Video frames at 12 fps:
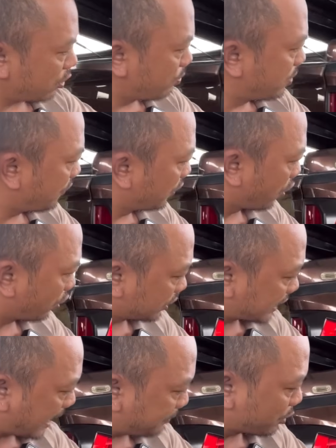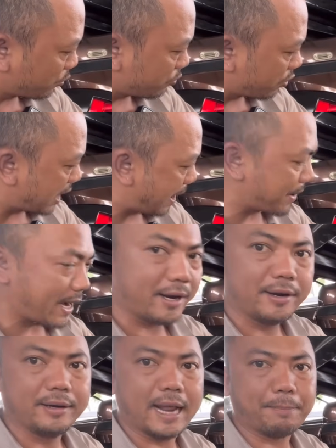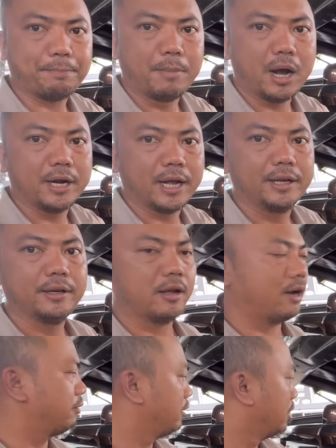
có bữa vừa rồi có chày em chúng cũng có làm lại đẹp mới rồi đó